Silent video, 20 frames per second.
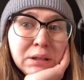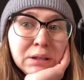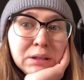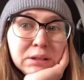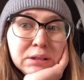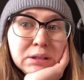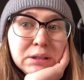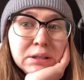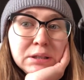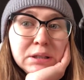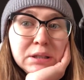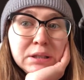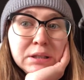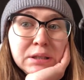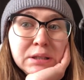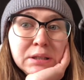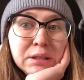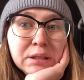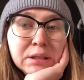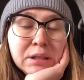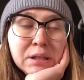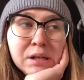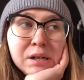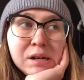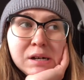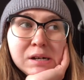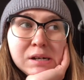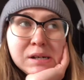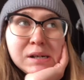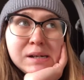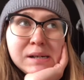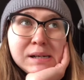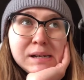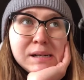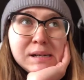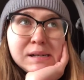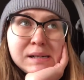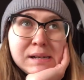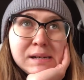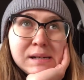И
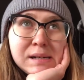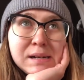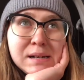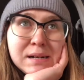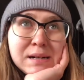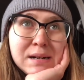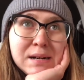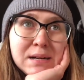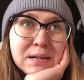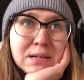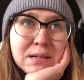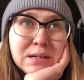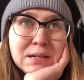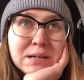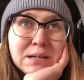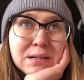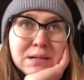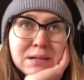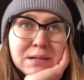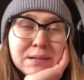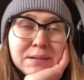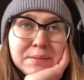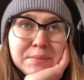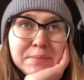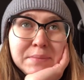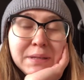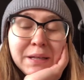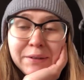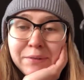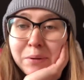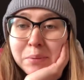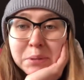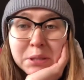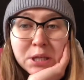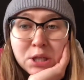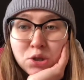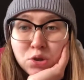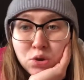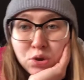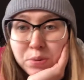а, мне вообще
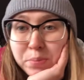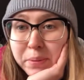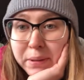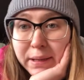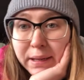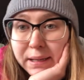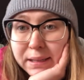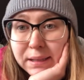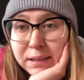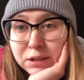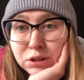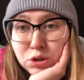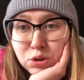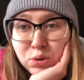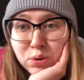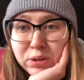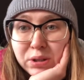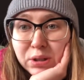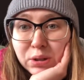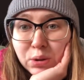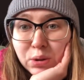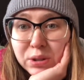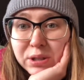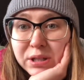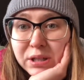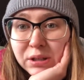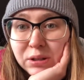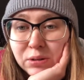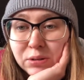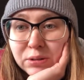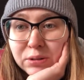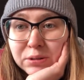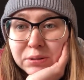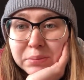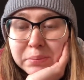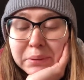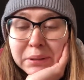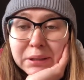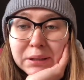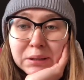ничего не понятно, что они тут делают,
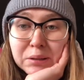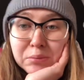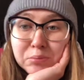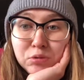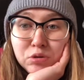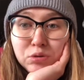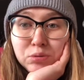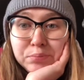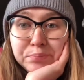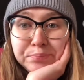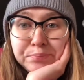поэтому